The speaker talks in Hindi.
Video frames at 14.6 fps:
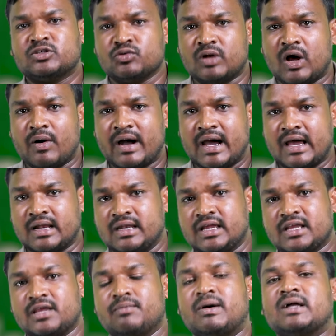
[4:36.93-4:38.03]
चुनाव हारने
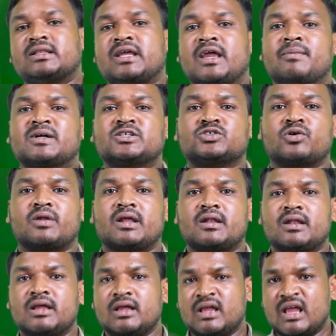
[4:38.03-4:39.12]
के बाद हेमंत सोरेन
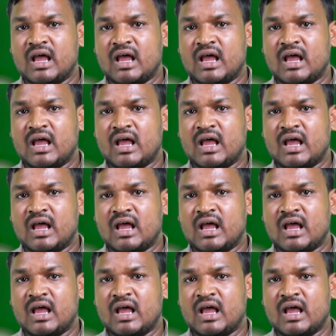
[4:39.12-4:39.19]
ने